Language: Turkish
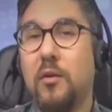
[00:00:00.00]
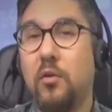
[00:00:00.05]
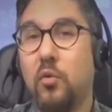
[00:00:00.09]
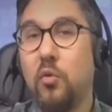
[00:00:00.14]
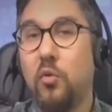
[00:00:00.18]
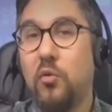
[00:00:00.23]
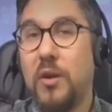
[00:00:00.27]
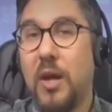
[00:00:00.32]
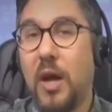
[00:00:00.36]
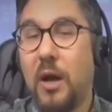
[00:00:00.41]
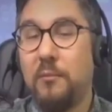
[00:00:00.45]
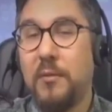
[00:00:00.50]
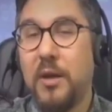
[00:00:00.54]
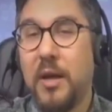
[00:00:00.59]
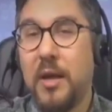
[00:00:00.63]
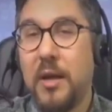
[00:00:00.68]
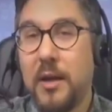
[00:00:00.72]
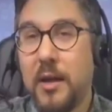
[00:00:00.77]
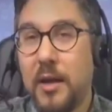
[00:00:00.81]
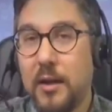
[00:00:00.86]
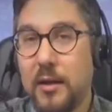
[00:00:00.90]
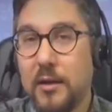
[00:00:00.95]
gündemde
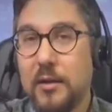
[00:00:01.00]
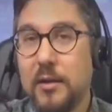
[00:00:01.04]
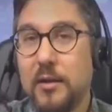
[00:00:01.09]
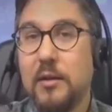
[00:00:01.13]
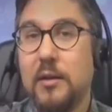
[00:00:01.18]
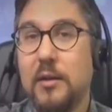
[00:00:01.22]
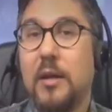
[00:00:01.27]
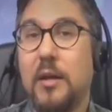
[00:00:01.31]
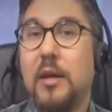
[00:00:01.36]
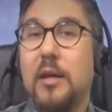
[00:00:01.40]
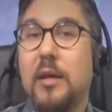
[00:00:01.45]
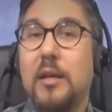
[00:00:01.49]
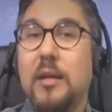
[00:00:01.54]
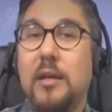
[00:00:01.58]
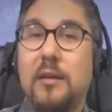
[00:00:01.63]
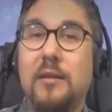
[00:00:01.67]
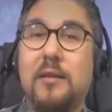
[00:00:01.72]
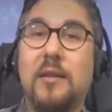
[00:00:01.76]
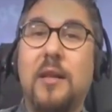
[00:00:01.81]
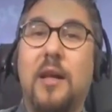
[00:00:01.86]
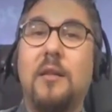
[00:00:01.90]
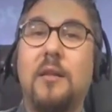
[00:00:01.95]
yer aldığı,
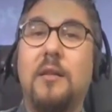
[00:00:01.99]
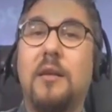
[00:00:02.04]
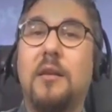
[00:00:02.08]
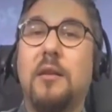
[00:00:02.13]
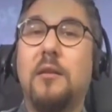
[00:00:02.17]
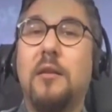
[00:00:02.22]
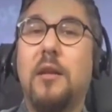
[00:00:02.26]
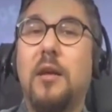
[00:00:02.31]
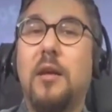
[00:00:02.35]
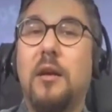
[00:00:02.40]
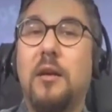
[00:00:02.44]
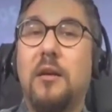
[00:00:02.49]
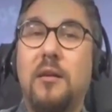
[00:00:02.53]
insanların